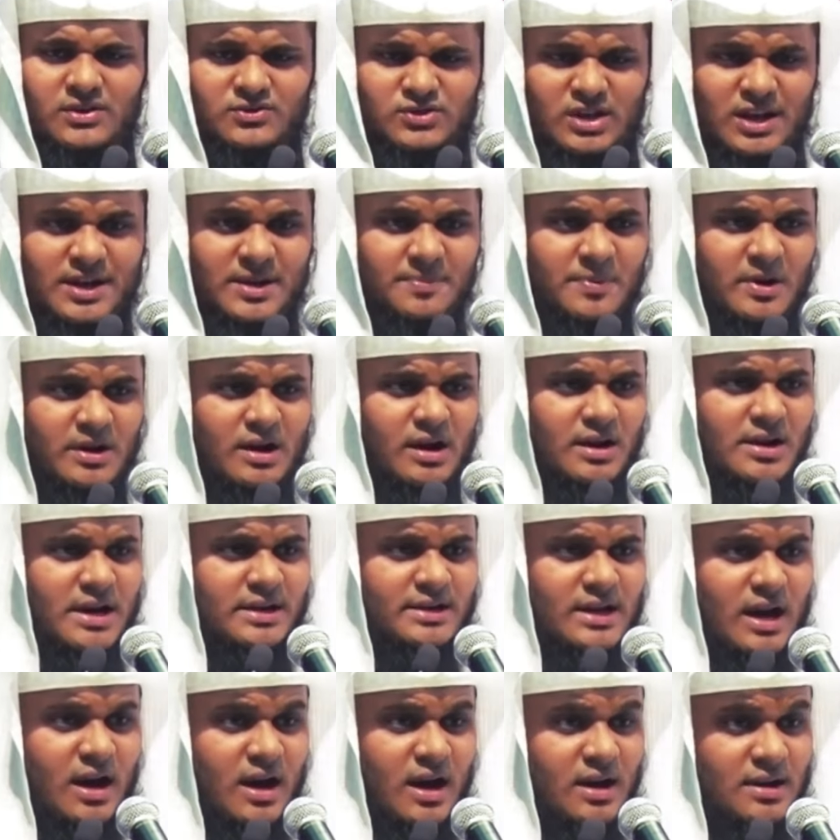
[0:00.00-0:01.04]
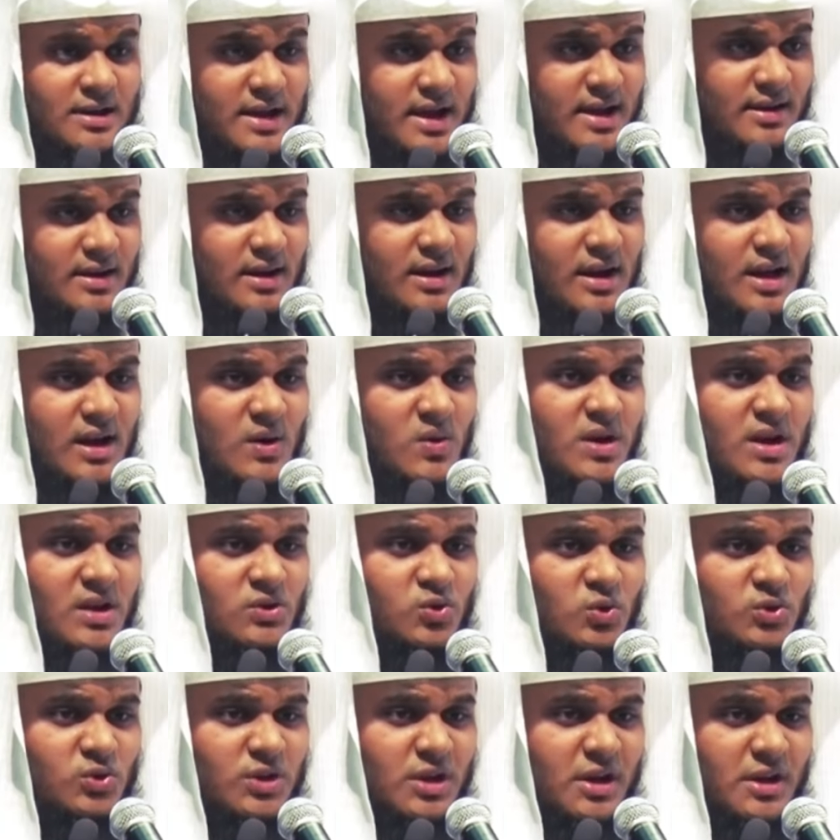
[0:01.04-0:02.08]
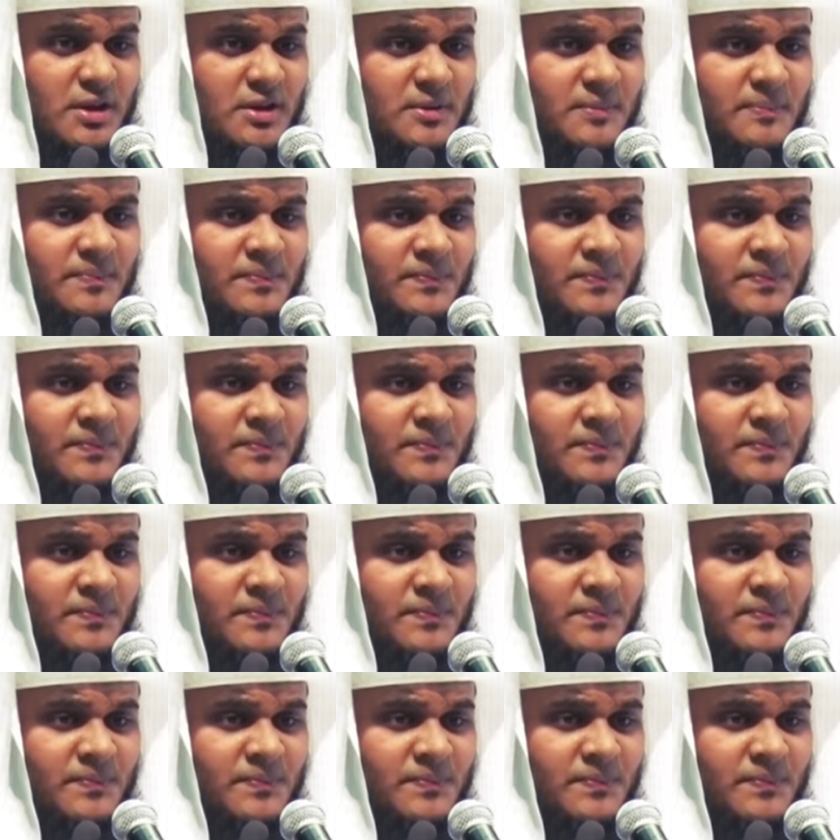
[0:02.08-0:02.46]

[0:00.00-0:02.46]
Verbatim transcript: அன்சாரி பெண்கள் கேட்டார்கள் ஏன் அல்லாஹுடைய தூதரே